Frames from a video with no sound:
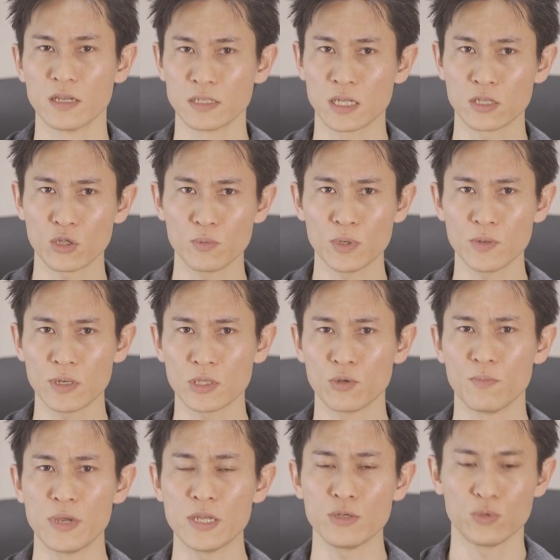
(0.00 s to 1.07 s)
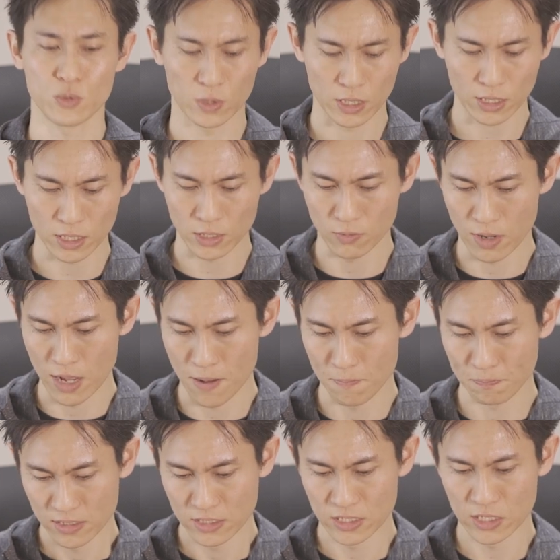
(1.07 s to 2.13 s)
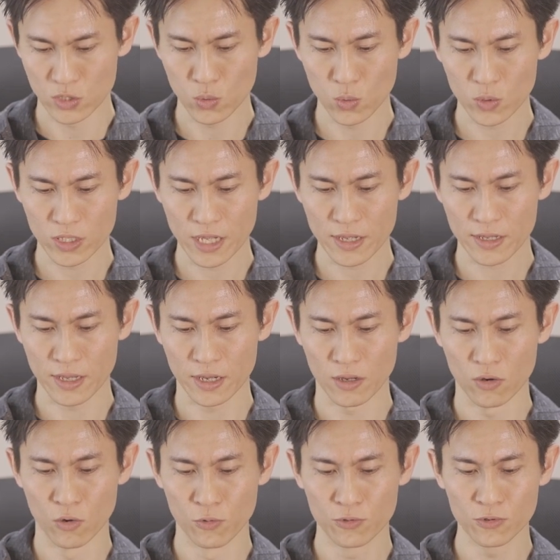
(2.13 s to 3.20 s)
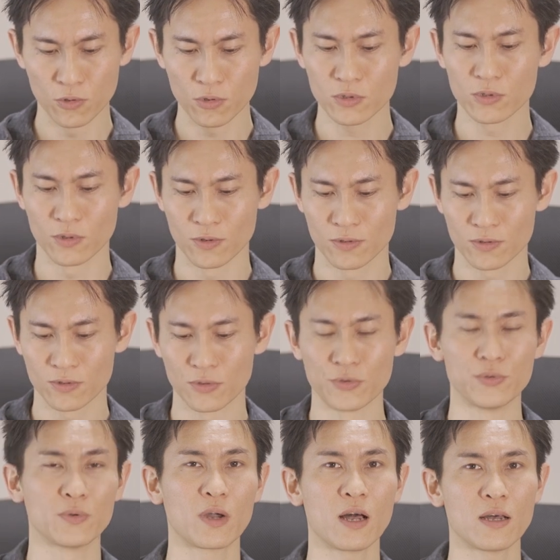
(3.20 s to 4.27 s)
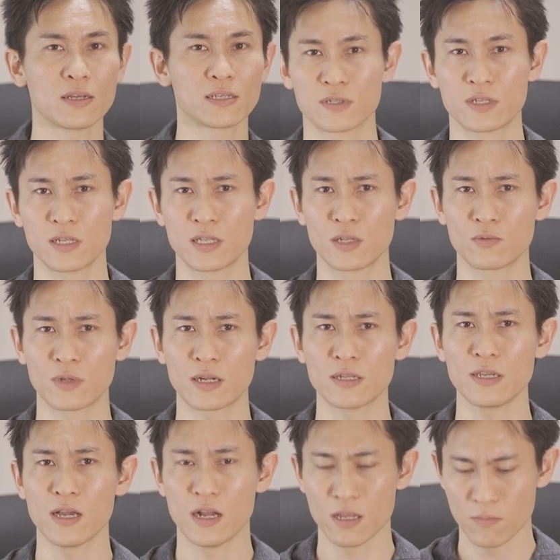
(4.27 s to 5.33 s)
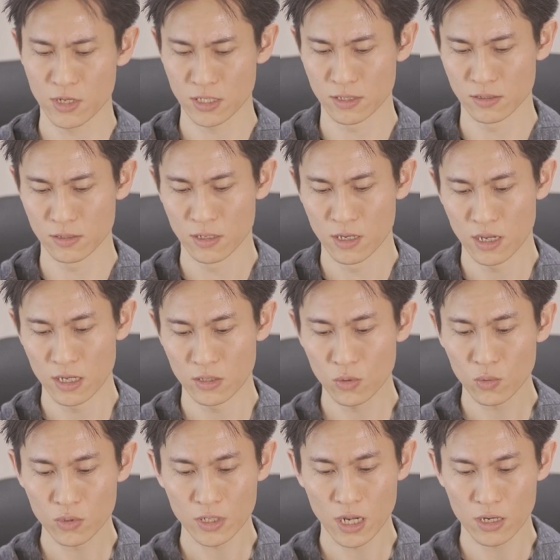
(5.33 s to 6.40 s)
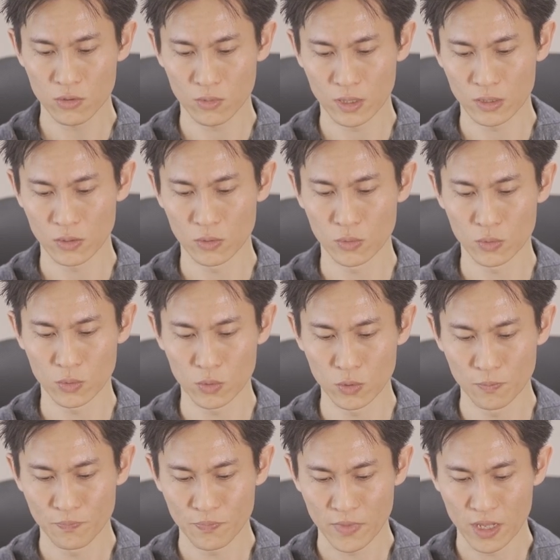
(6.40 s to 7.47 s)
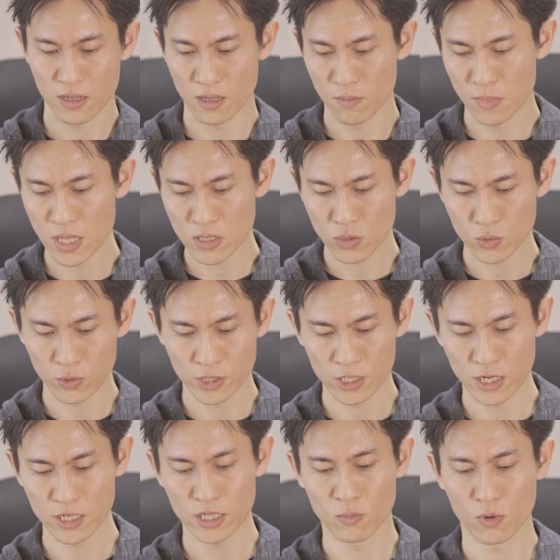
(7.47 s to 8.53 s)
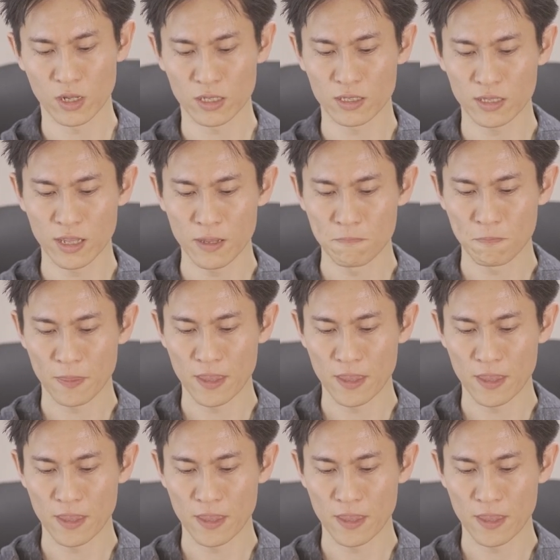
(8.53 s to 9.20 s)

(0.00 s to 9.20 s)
ZV-1 のメニューの中には自動電源オフ温度というのが設定の中にあります。どこにあるのかというと、メニューを開いてもらって、